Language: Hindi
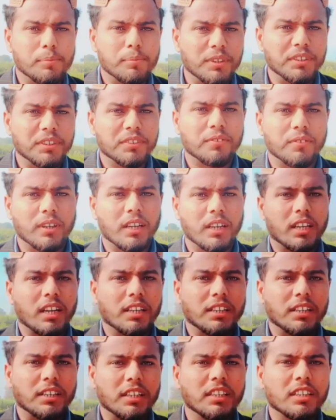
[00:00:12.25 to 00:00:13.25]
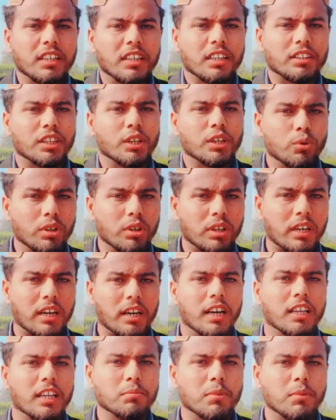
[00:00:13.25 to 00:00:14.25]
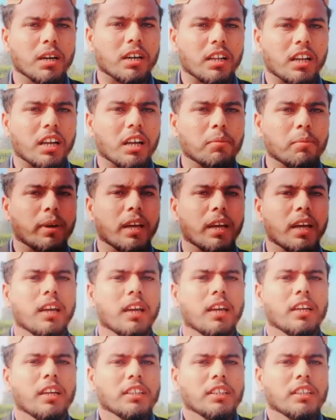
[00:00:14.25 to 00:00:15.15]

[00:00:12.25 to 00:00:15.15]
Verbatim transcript: बीट वगैरह नहीं करते उनका हाजमा ख़राब है